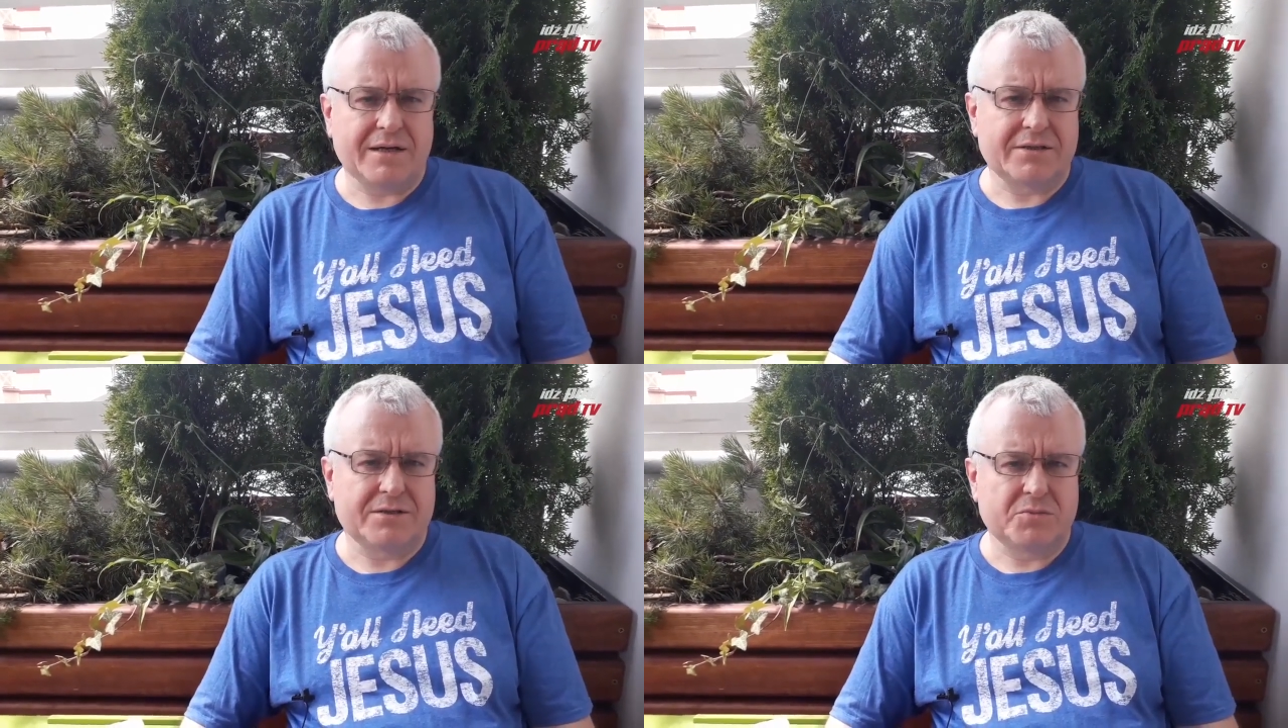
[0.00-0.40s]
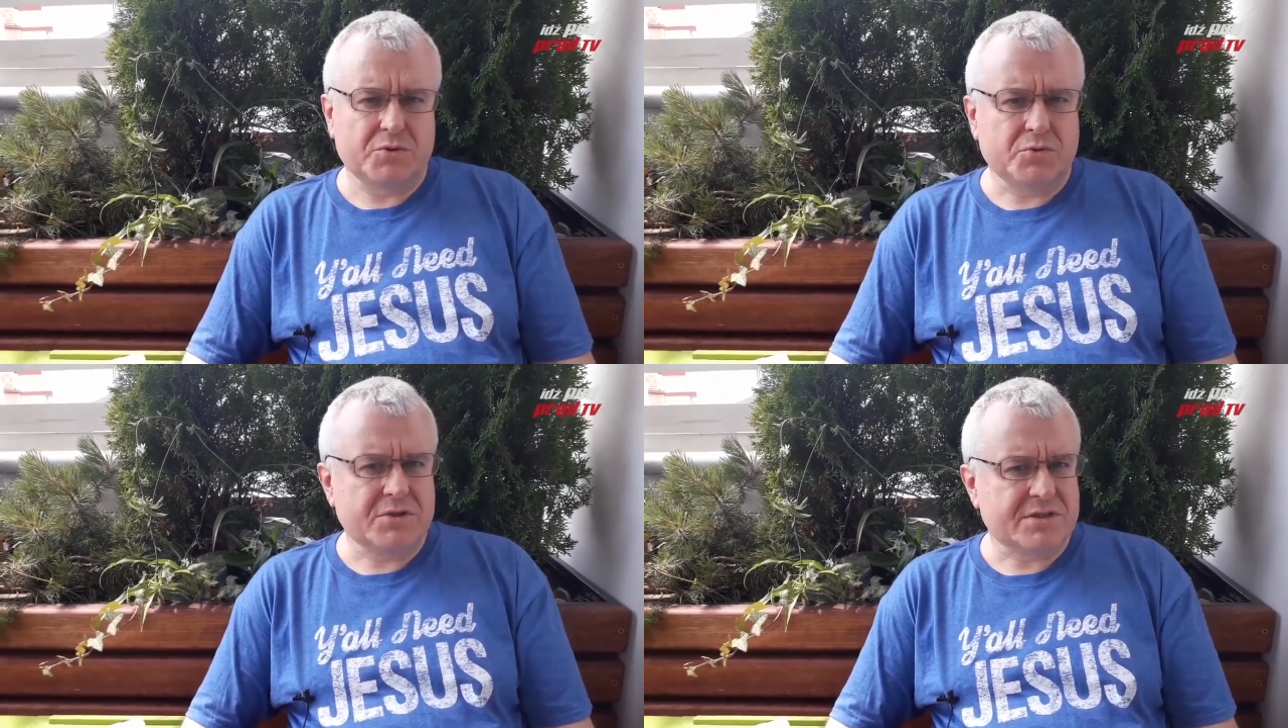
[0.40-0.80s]
Ale
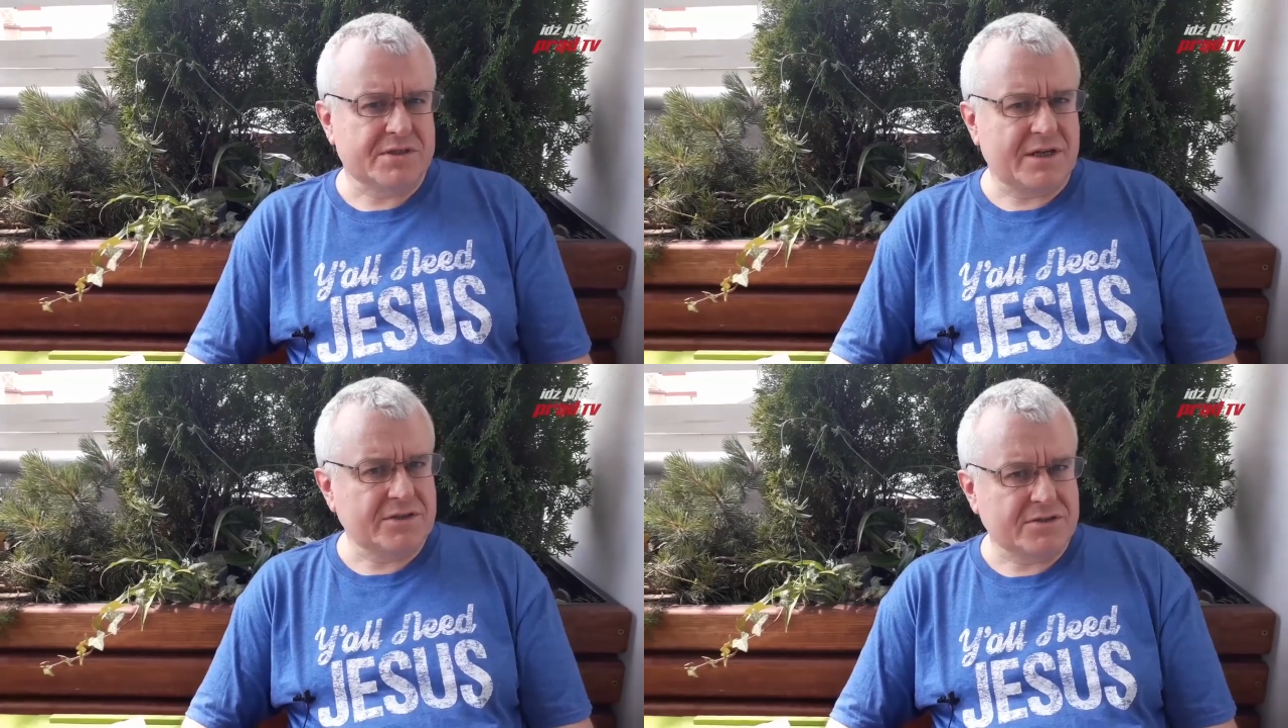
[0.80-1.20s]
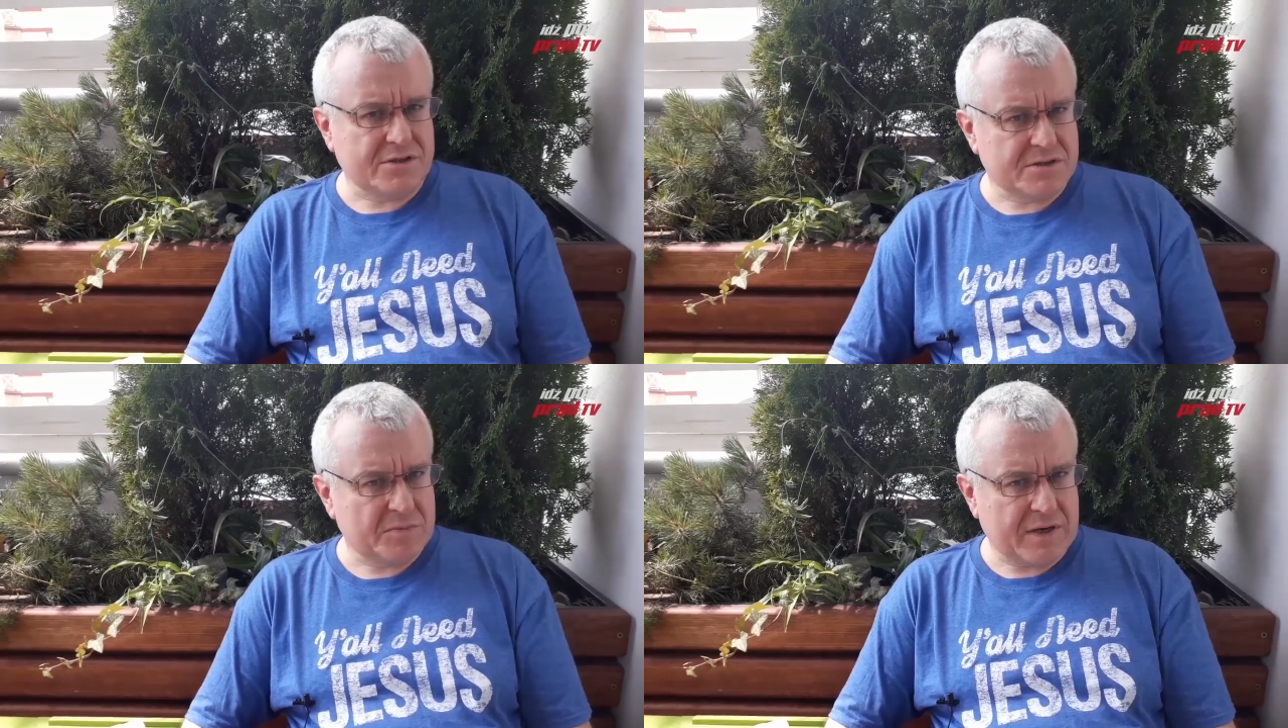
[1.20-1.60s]
gdyby ludzie zdali
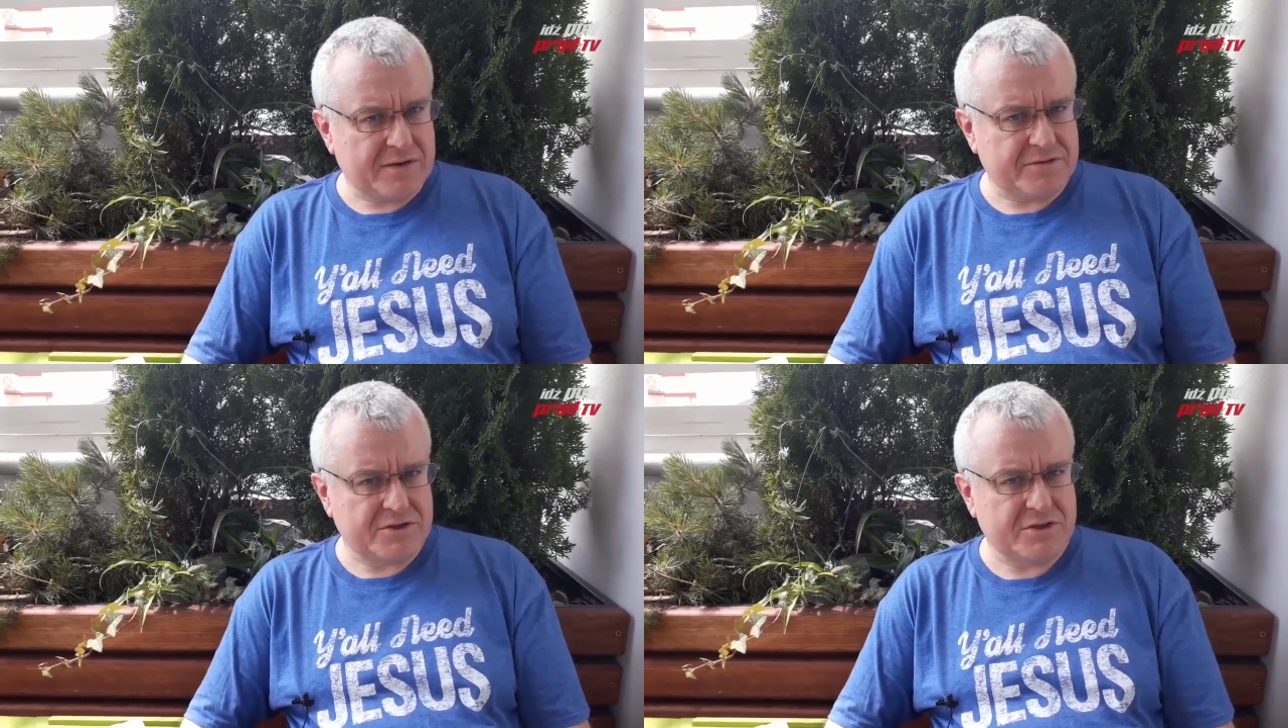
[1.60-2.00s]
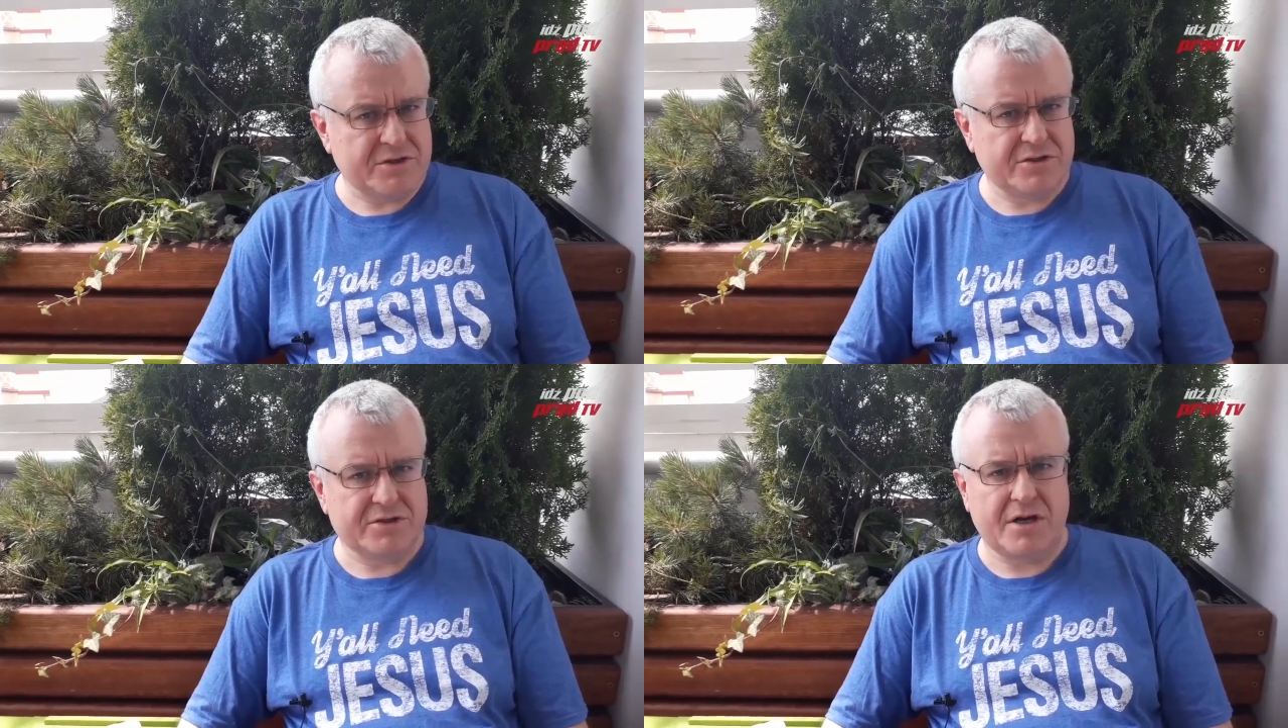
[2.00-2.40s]
sobie sprawę,
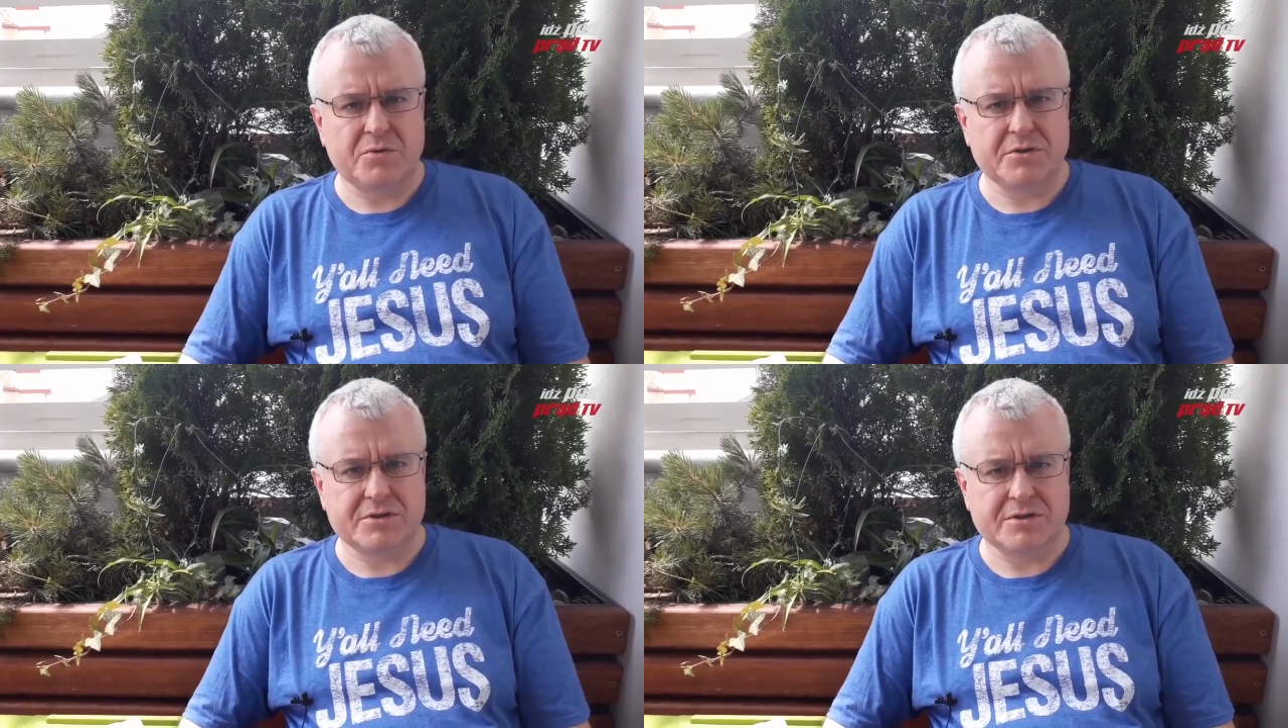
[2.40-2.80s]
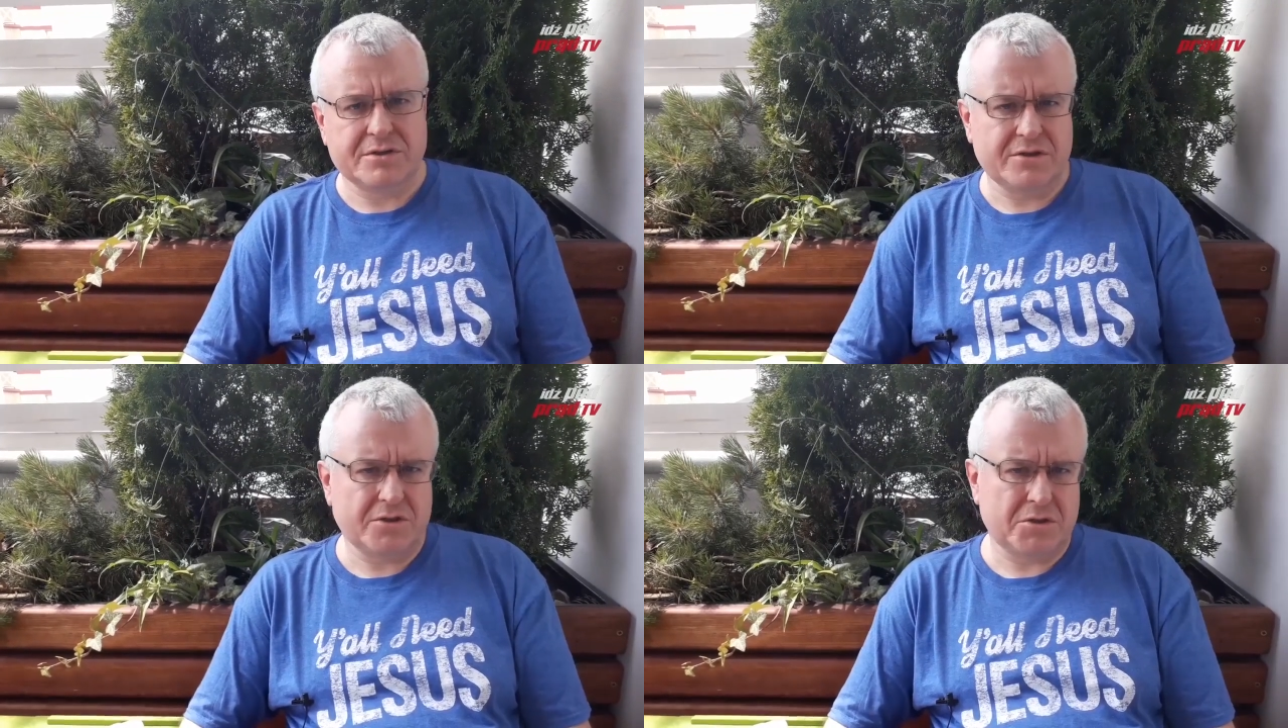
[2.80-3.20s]
że ich ciało
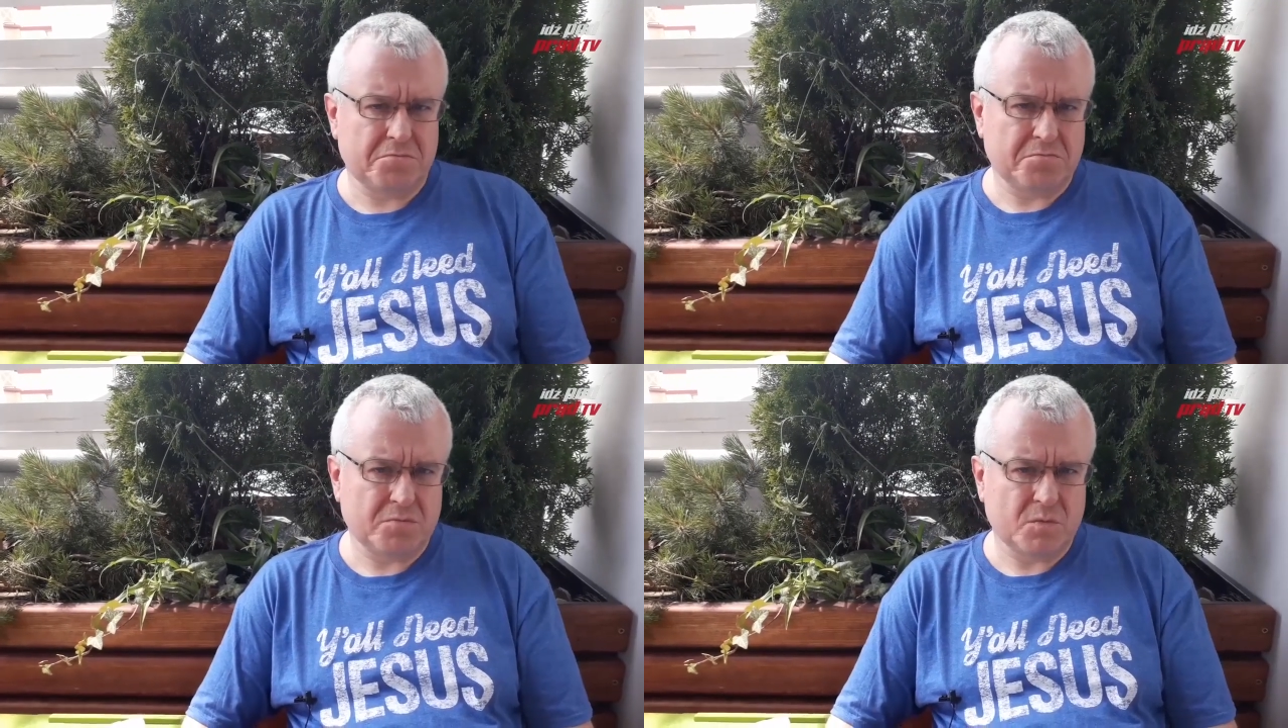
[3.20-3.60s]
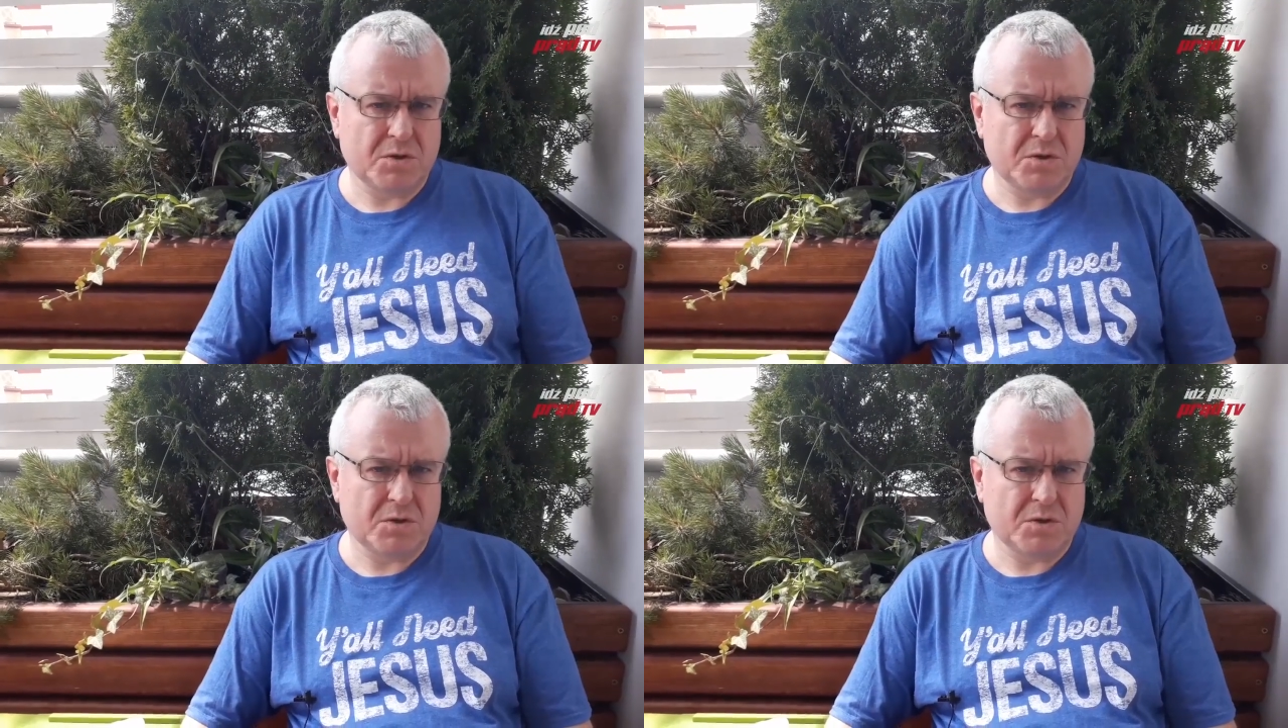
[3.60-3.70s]
jest tylko